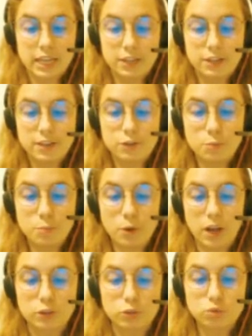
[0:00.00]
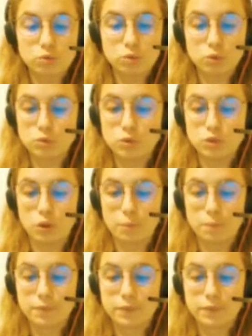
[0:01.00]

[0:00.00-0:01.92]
il y demeura toujours du sang,